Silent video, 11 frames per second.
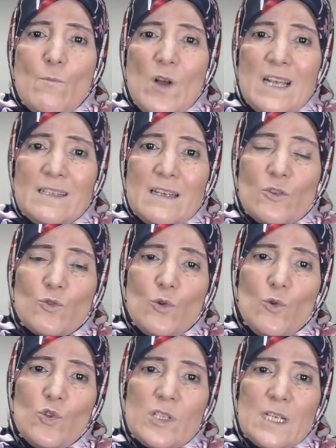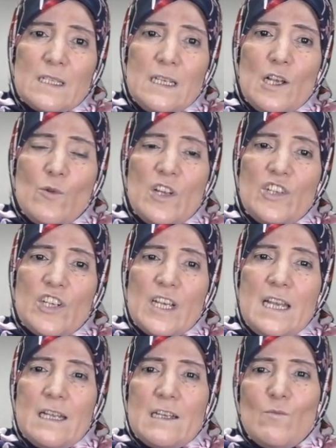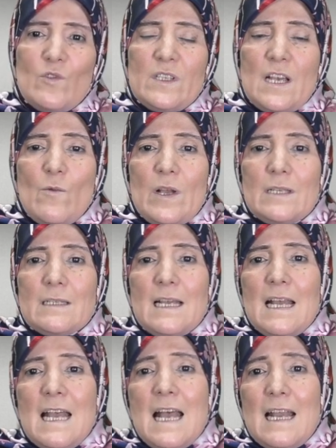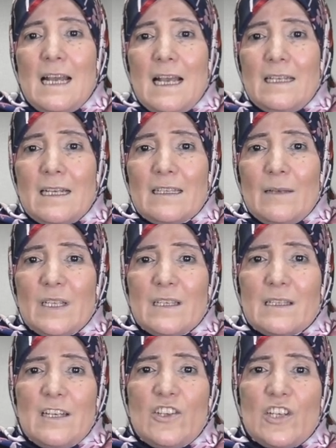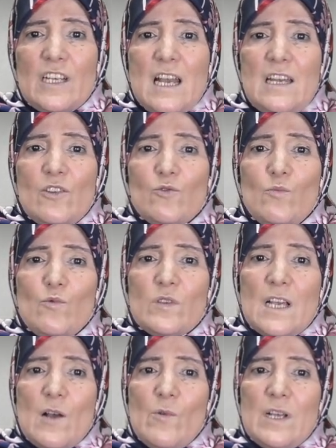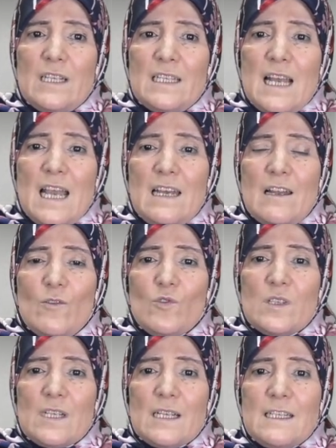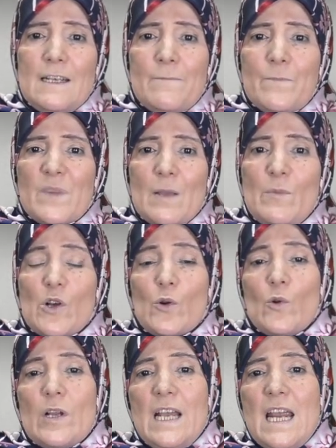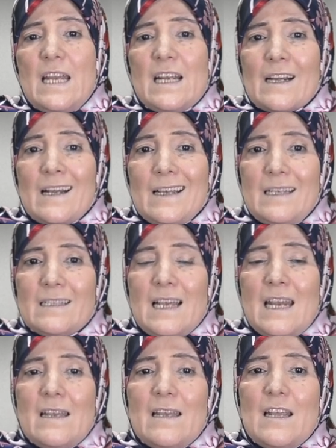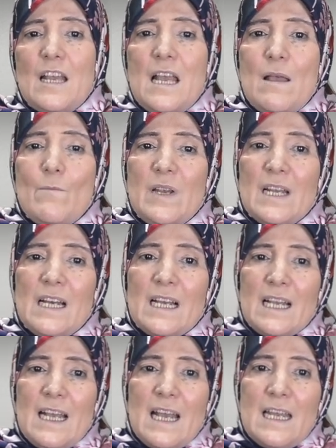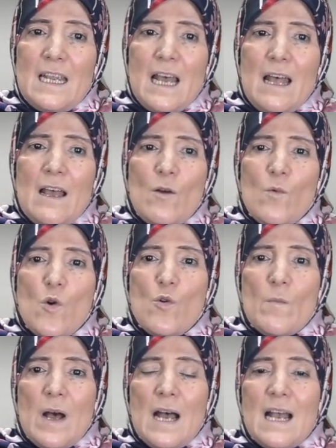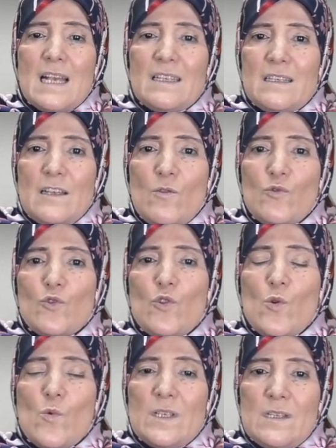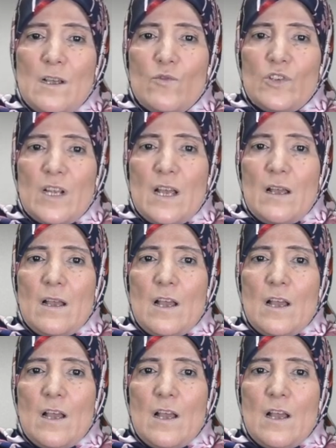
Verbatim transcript: مؤسسة الأسرة وإشكالية المساواة لقد ارتبطت إشكالية المساواة داخل الأسرة بالركنين الرئيسين من أركانها وهما الزوج والزوجة